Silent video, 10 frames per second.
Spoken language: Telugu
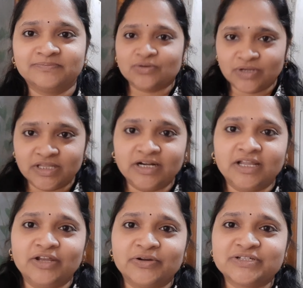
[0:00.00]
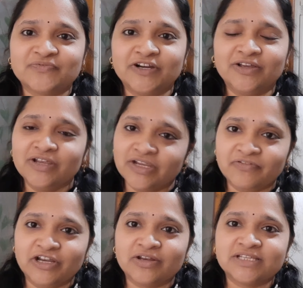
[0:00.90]
సో ఇదండి ఈరోజు వీడియో ఈ
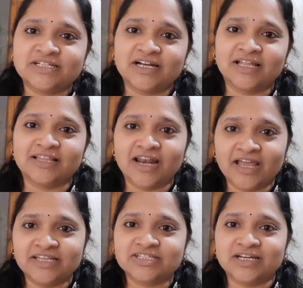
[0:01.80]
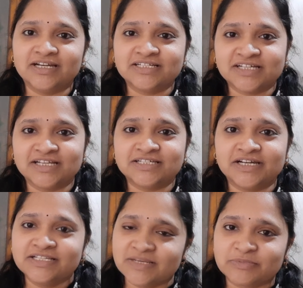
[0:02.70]
వీడియో నచ్చినట్లయితే లైక్ చేయండి షేర్
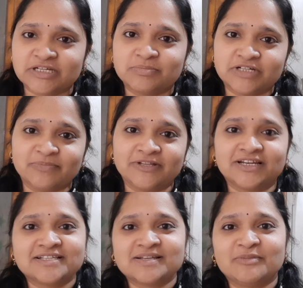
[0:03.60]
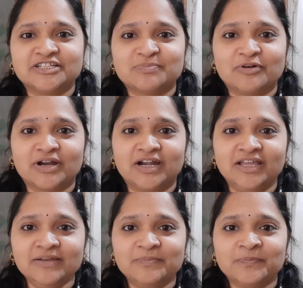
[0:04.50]
చేయండి సబ్స్క్రైబ్ చేయడం మాత్రం అసలు
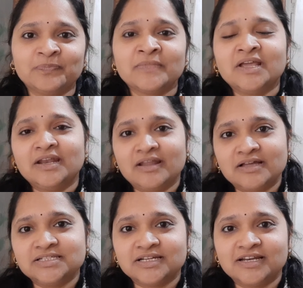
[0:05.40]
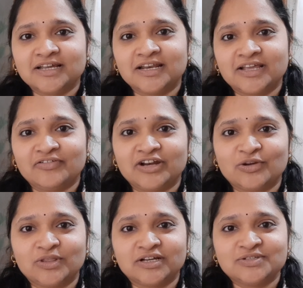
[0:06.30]
మర్చిపోకండి నా ఛానల్ కనుక
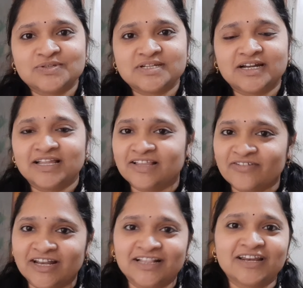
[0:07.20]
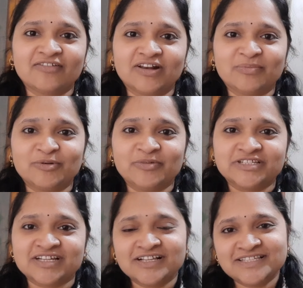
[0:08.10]
ఎవరైనా కొత్తగా చూసినట్లయితే వాళ్ళందరికీ వెల్కమ్ టు
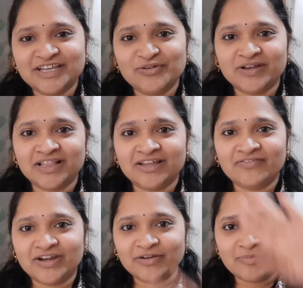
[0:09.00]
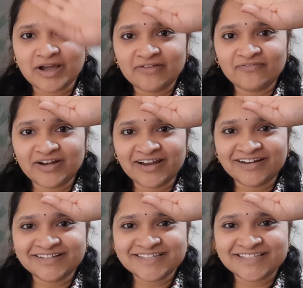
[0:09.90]
మై ఛానల్ సీ యూ నందర్ వీడియో బాయ్
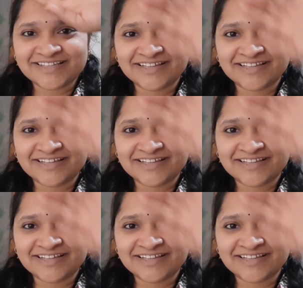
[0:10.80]
ఫ్రెండ్స్